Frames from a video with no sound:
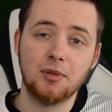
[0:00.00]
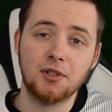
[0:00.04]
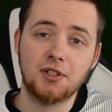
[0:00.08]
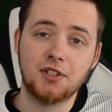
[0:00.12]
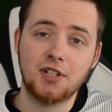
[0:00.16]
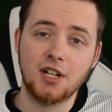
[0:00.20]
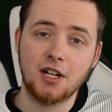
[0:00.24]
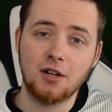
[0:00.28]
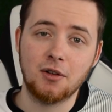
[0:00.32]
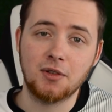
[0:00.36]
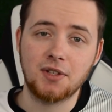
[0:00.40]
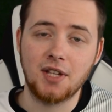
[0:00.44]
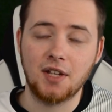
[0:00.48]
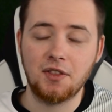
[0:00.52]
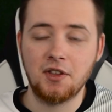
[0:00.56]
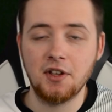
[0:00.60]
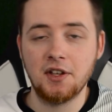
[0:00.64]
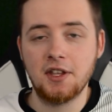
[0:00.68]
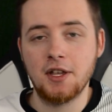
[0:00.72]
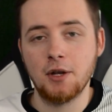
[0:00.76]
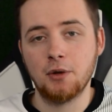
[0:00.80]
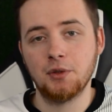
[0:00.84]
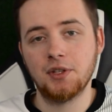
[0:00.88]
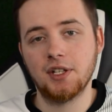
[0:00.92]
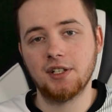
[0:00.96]
po trzech
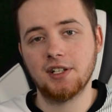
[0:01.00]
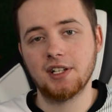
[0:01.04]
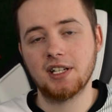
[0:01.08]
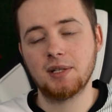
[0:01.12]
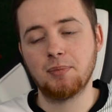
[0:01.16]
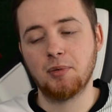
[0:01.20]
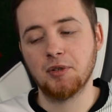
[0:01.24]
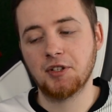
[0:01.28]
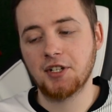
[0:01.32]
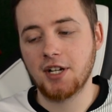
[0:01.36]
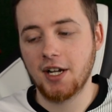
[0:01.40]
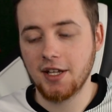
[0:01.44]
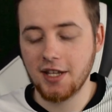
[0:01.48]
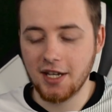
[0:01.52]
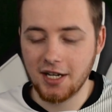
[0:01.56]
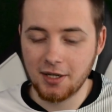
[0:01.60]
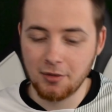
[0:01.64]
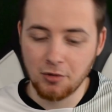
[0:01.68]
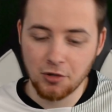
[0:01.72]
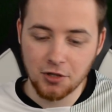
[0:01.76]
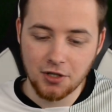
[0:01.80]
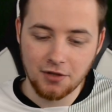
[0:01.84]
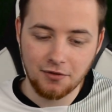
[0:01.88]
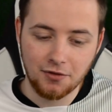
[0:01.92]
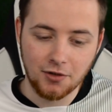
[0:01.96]
ostatnich nieudanych spotkaniach
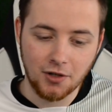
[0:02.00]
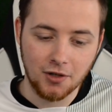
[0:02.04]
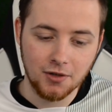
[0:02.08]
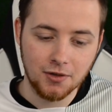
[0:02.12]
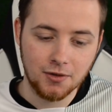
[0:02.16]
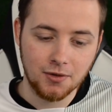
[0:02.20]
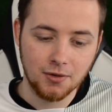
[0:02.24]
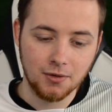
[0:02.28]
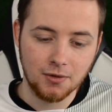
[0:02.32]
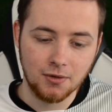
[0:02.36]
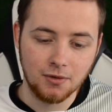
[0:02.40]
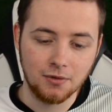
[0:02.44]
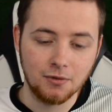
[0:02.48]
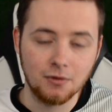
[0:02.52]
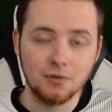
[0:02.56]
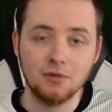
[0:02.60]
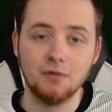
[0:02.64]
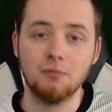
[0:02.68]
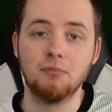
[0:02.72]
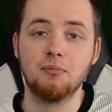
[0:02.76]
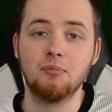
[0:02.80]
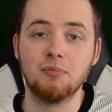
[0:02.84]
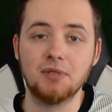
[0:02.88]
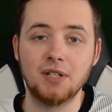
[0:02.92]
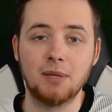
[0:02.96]
musi w końcu
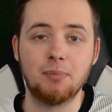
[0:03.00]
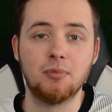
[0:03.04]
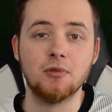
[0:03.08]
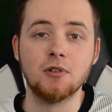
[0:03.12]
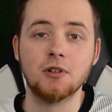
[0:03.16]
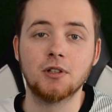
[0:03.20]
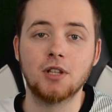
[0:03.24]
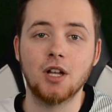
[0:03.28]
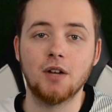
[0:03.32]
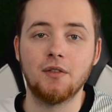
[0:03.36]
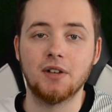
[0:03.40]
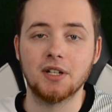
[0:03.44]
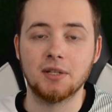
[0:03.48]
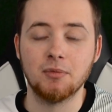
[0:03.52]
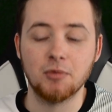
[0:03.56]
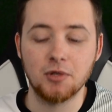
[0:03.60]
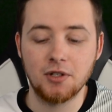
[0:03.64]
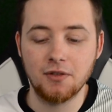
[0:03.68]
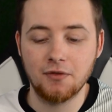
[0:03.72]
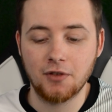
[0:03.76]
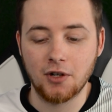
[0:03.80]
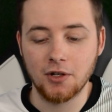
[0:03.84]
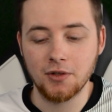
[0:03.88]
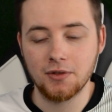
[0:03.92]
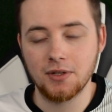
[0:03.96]
zapunktować,
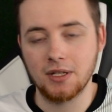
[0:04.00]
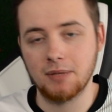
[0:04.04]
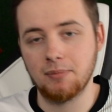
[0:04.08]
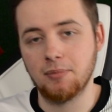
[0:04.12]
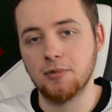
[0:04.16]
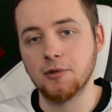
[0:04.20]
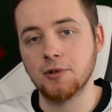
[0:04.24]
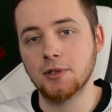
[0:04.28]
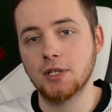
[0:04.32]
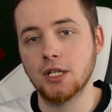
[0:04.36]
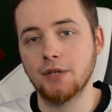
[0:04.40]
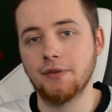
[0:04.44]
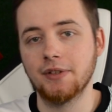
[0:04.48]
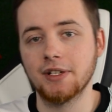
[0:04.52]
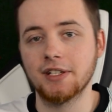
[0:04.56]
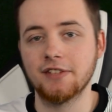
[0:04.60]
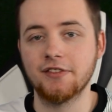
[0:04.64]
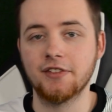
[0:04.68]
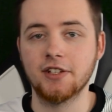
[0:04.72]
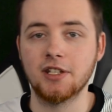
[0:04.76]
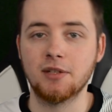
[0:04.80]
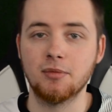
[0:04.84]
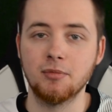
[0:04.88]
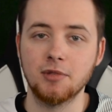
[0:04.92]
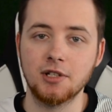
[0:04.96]
musi w końcu zapunktować,
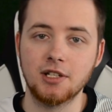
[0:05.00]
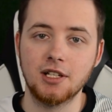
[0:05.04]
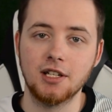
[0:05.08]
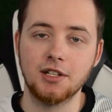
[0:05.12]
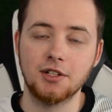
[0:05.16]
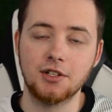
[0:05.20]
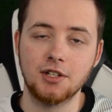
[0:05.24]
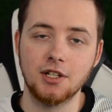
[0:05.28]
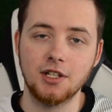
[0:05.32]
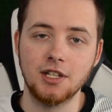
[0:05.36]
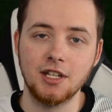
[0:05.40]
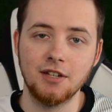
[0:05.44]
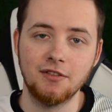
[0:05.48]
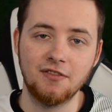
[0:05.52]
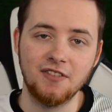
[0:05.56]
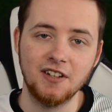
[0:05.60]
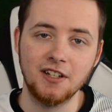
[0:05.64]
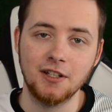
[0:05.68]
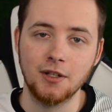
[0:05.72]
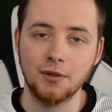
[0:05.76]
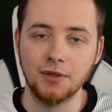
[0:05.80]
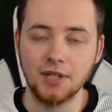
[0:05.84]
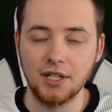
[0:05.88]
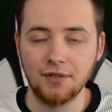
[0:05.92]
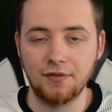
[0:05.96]
więc myślę, że nie
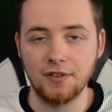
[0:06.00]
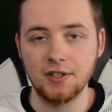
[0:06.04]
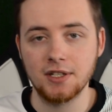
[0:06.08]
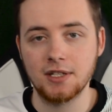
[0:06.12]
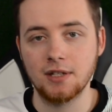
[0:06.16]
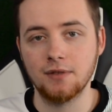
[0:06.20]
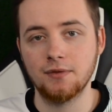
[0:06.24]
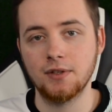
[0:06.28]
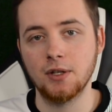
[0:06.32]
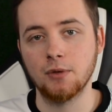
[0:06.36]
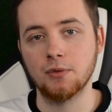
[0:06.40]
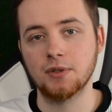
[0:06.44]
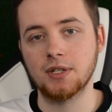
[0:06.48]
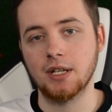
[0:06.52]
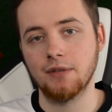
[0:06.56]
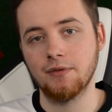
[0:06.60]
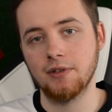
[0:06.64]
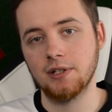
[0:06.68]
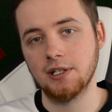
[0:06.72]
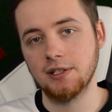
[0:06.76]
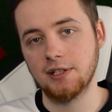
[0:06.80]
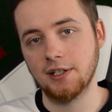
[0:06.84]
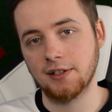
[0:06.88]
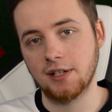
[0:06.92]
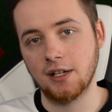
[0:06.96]
wyjdą defensywnie
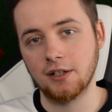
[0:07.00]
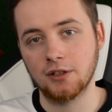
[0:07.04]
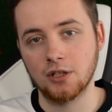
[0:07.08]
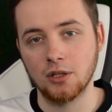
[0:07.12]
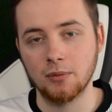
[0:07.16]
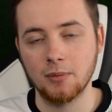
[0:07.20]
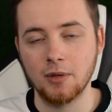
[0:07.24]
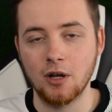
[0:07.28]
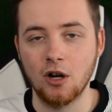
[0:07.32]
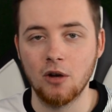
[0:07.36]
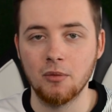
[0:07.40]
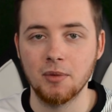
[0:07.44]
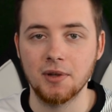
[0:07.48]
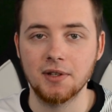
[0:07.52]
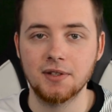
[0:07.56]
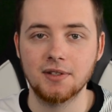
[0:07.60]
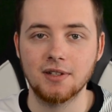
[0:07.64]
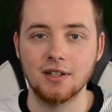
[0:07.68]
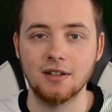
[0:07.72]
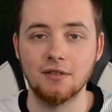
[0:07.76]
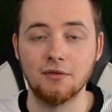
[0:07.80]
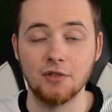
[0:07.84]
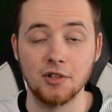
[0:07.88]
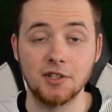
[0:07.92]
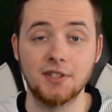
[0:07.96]
ustawieni tak jak to miało
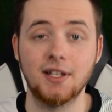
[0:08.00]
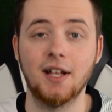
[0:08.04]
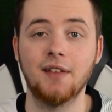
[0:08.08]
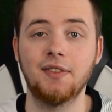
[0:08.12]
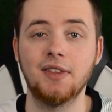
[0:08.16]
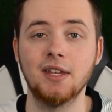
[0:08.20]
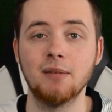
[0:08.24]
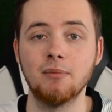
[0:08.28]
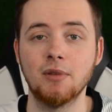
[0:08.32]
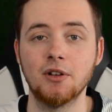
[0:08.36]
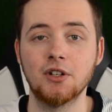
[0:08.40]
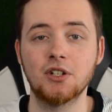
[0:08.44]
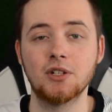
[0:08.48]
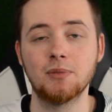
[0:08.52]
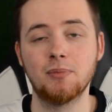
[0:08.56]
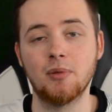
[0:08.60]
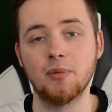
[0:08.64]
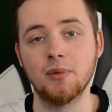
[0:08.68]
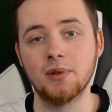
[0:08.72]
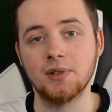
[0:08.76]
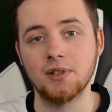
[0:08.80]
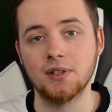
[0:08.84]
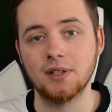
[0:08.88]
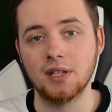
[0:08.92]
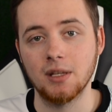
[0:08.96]
miejsce w ostatnim meczu
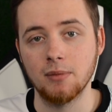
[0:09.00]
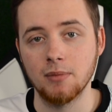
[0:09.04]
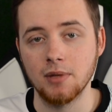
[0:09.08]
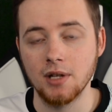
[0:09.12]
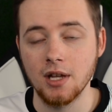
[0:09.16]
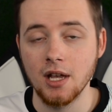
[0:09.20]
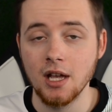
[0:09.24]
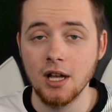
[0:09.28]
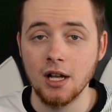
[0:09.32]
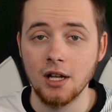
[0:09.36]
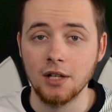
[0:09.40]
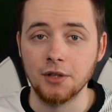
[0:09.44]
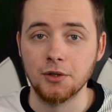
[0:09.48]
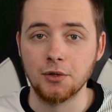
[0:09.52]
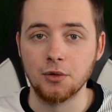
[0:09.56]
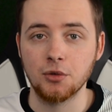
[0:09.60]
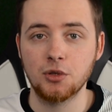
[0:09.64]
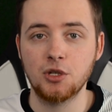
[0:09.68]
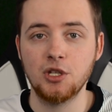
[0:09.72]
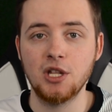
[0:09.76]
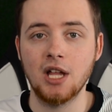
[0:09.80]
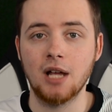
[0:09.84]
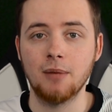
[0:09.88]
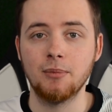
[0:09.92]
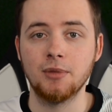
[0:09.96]
pomiędzy tymi
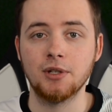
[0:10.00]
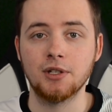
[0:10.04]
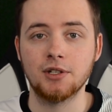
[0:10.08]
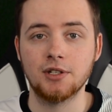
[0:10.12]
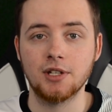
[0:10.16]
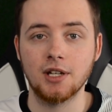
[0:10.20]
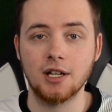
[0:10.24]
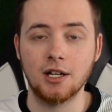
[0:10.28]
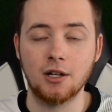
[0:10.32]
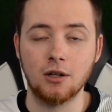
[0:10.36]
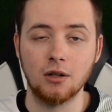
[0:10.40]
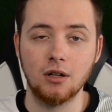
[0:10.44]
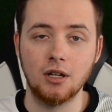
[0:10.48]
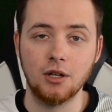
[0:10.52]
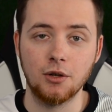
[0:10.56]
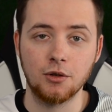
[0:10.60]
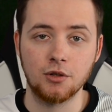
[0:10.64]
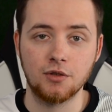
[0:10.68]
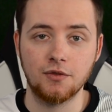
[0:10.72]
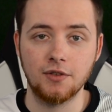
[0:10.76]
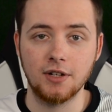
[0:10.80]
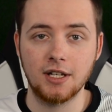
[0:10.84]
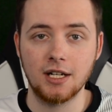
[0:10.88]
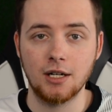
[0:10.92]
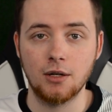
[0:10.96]
drużynami, gdzie
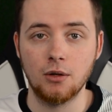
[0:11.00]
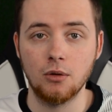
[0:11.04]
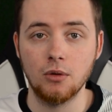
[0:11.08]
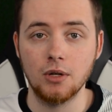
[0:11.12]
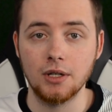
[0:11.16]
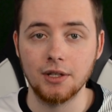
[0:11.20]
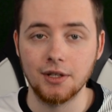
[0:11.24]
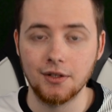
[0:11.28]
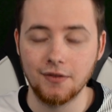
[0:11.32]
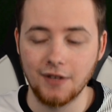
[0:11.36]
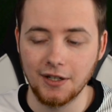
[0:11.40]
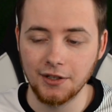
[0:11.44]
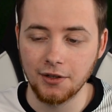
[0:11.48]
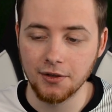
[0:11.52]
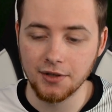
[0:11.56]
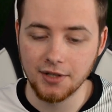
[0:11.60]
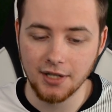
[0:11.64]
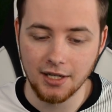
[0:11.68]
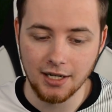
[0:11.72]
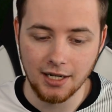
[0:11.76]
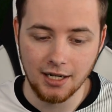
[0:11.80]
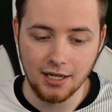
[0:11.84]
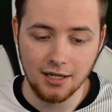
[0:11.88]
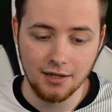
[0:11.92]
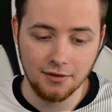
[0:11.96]
kolejorz wygrał 2 do
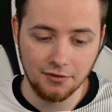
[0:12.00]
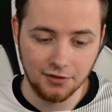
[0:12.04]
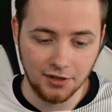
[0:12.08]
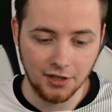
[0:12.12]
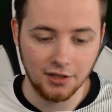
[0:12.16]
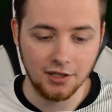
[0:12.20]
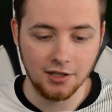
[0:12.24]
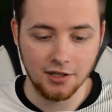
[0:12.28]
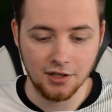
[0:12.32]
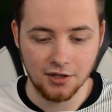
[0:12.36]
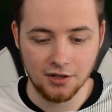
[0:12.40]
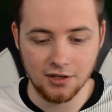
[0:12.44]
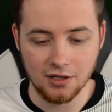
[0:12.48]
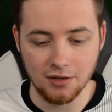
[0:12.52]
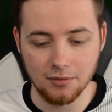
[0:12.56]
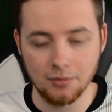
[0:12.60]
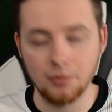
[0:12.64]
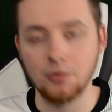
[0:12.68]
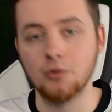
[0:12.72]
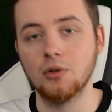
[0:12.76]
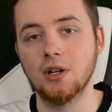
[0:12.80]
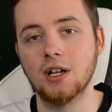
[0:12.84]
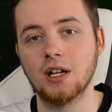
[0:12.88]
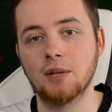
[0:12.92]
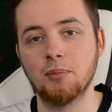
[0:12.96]
0, wtedy jeszcze
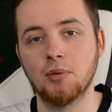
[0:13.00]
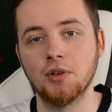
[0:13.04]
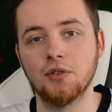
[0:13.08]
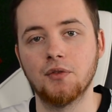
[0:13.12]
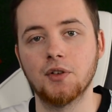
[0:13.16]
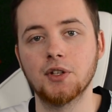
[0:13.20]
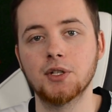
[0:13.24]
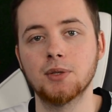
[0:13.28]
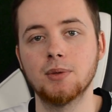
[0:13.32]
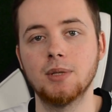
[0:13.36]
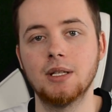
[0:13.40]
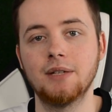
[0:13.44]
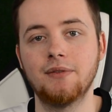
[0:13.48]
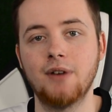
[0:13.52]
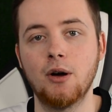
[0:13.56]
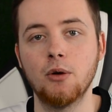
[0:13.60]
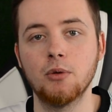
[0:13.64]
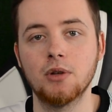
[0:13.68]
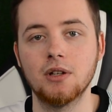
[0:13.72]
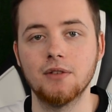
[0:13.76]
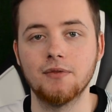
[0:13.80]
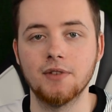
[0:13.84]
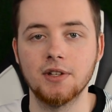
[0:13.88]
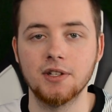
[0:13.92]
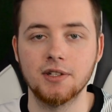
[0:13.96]
był Lech pod wodzą
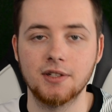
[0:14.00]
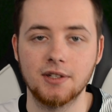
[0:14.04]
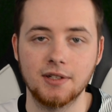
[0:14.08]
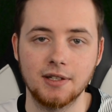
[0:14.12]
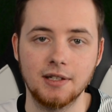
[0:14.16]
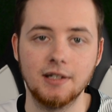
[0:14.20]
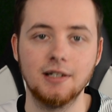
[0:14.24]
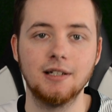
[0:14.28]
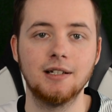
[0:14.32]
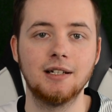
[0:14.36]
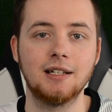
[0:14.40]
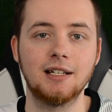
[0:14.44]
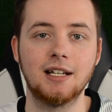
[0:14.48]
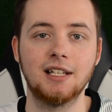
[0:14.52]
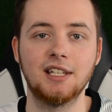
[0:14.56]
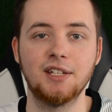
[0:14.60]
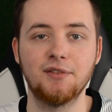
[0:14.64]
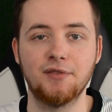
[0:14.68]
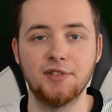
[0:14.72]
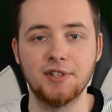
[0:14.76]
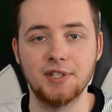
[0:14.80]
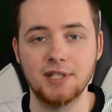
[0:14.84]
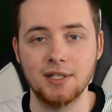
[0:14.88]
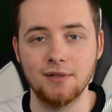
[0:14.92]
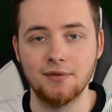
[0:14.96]
Nawałki, więc ta gra
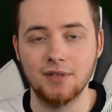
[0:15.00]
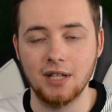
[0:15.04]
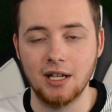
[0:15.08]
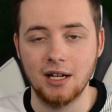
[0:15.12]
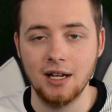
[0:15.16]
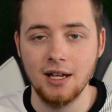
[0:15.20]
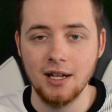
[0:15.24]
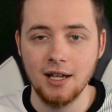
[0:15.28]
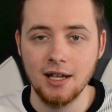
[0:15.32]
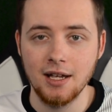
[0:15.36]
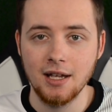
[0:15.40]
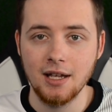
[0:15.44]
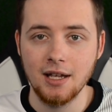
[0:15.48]
defensywna